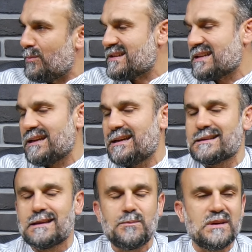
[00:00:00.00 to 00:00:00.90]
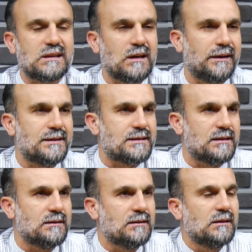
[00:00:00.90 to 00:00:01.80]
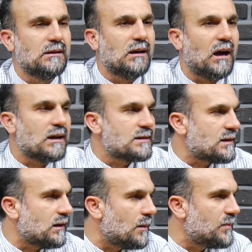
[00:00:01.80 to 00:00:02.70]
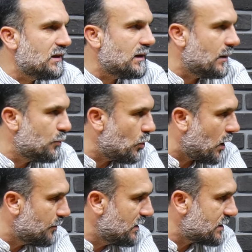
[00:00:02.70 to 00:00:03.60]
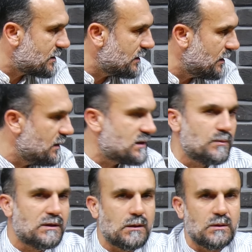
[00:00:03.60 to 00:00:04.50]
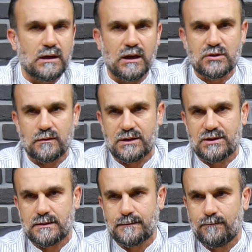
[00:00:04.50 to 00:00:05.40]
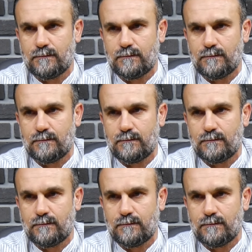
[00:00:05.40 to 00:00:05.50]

O meselelerden bir tanesi Hanzala bin Ebu Amir isminde bir genç var.